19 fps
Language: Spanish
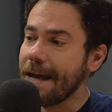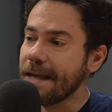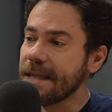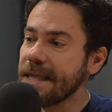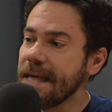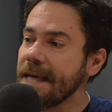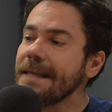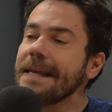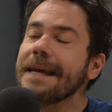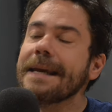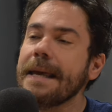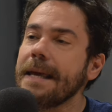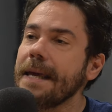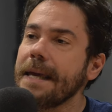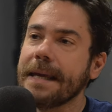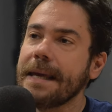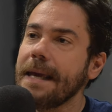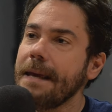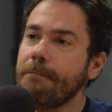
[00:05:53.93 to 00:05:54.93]
siente
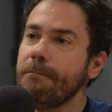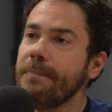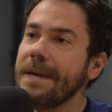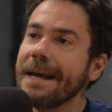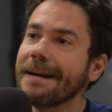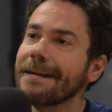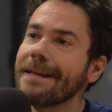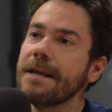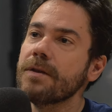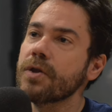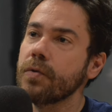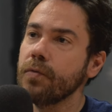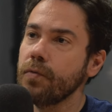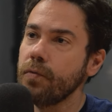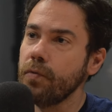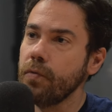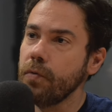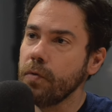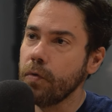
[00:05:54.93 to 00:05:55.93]
que, pierde
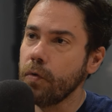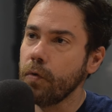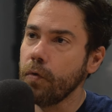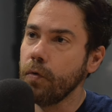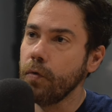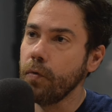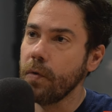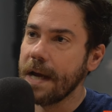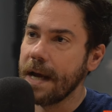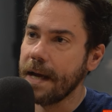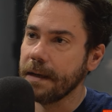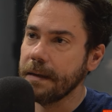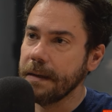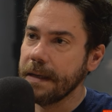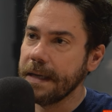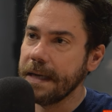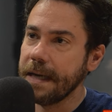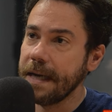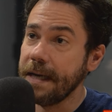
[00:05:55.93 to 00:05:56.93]
su lugar
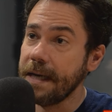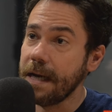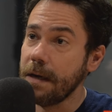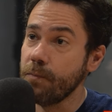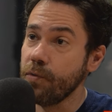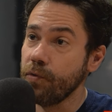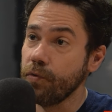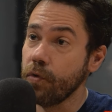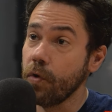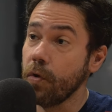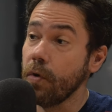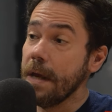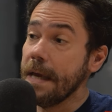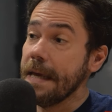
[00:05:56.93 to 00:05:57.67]
en el mundo.